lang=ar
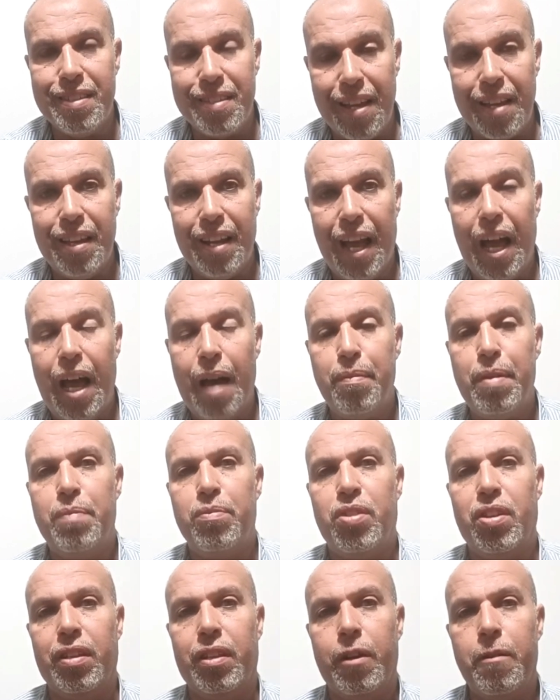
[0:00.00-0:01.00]
زي الحمام
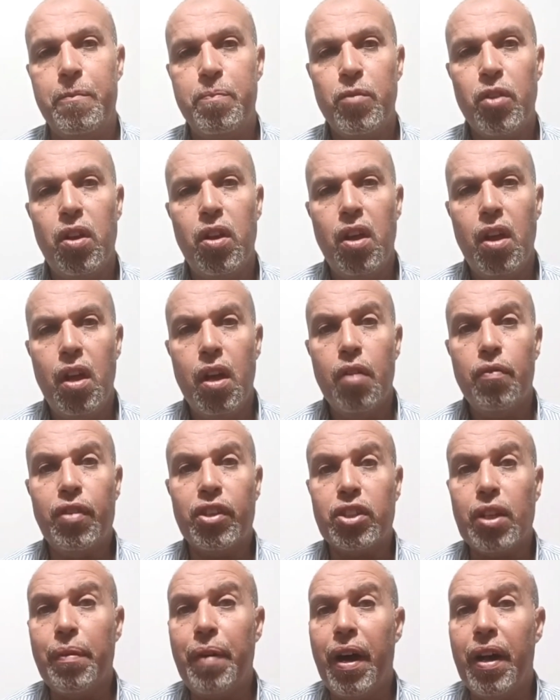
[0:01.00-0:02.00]
كده
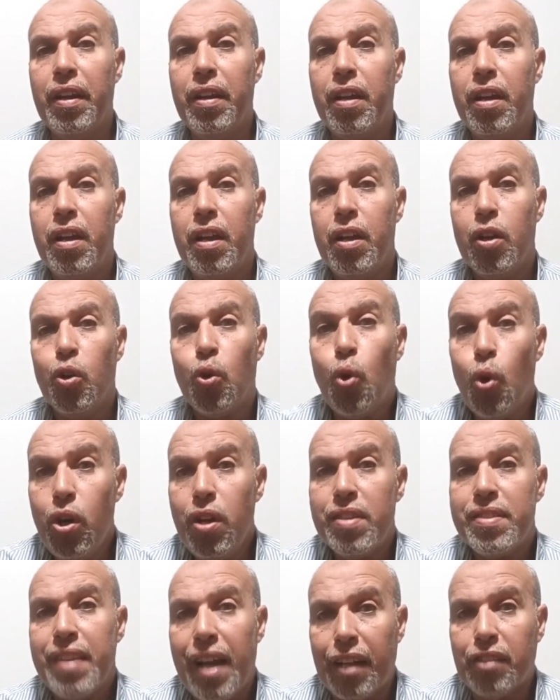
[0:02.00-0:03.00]
فطبعا
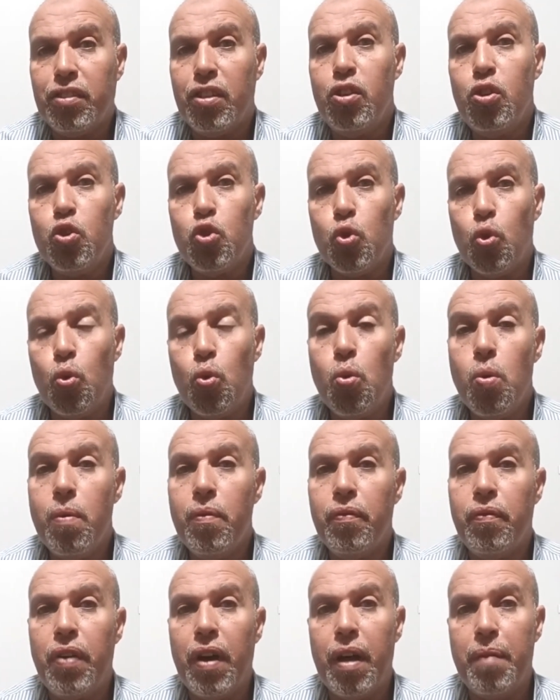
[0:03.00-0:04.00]
كل ساعتين
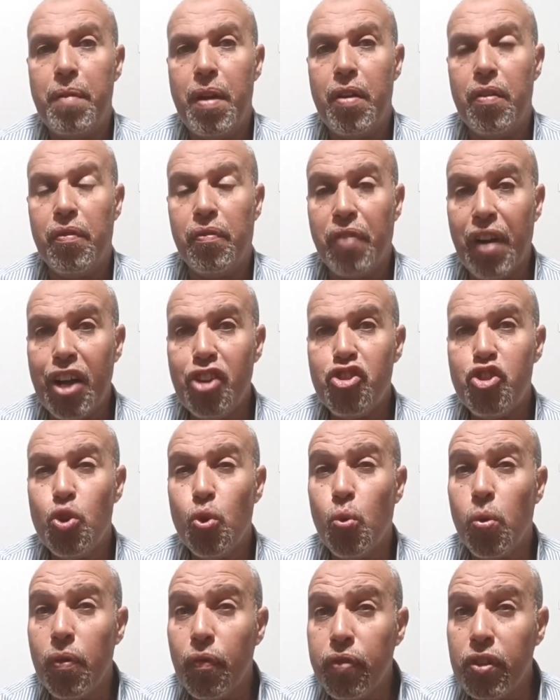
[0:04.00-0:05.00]
يزقوهم فما ينفعش
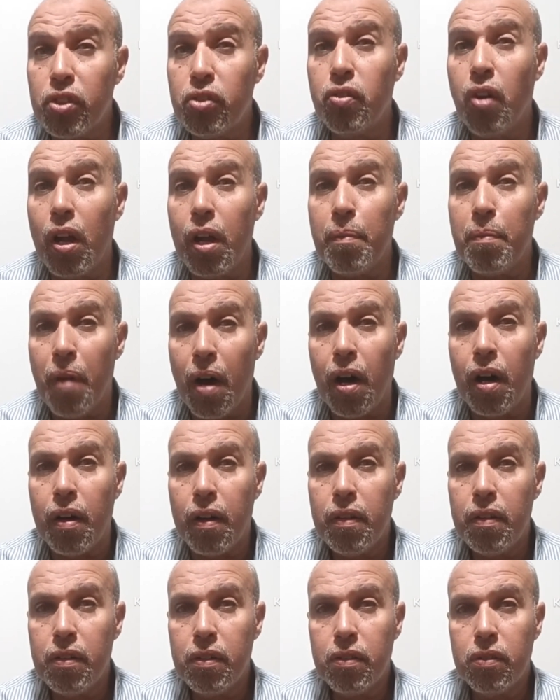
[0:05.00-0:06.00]
يكون في الضلمه
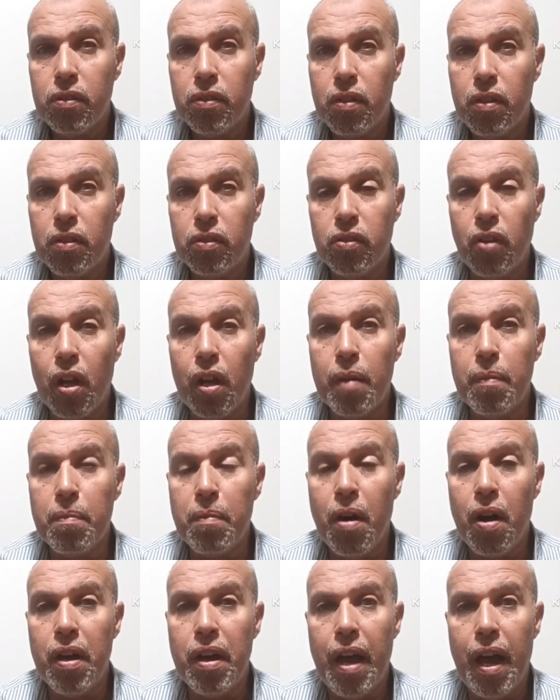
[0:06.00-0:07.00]

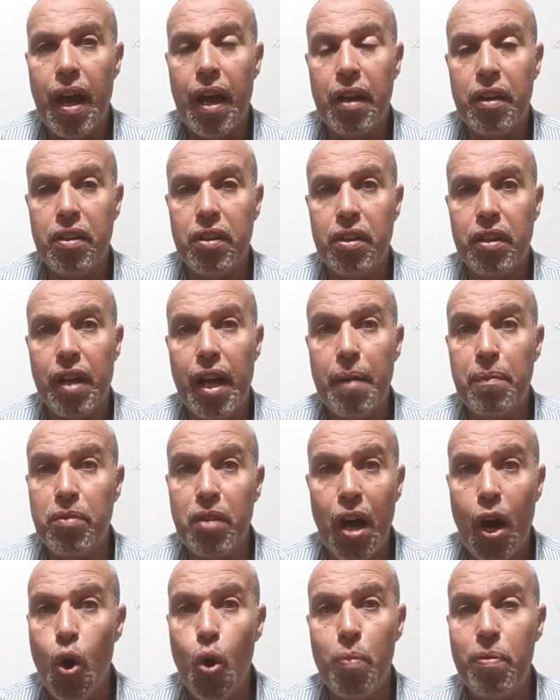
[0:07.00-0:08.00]
ضلمه يعني
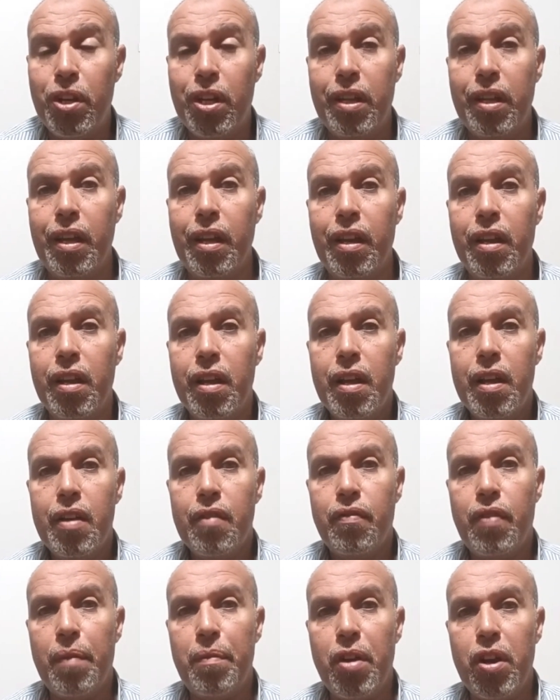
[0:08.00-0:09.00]
جامده قوي بالليل
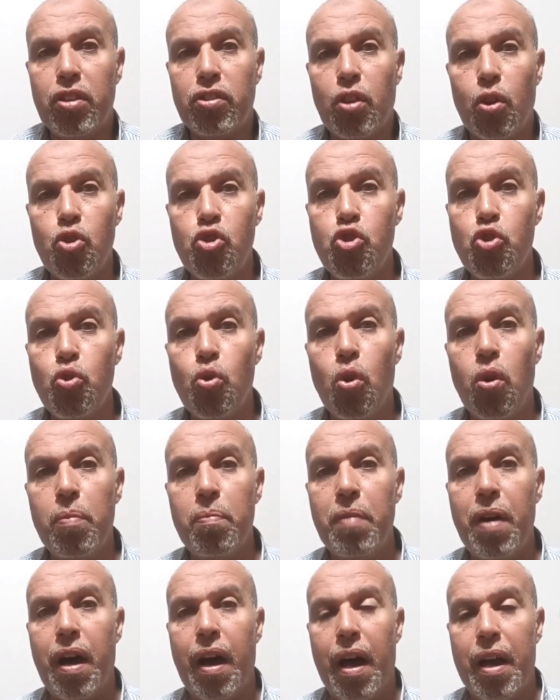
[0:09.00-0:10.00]
فما يقدروش ان
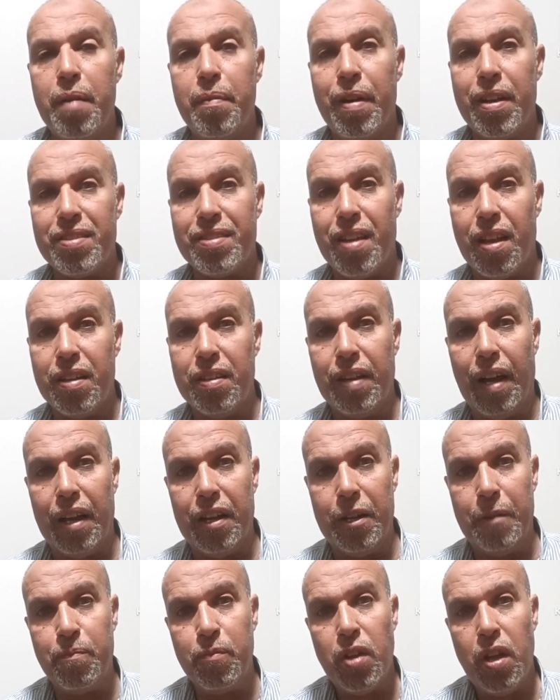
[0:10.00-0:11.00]
هم هيبقى
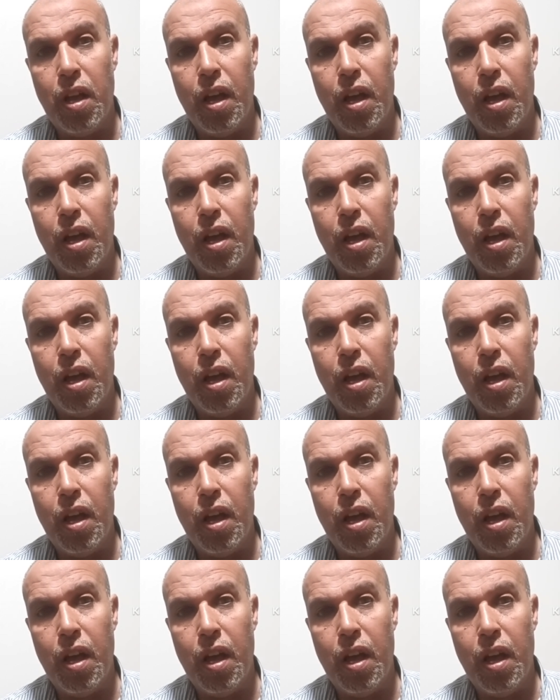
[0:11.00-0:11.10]
يعني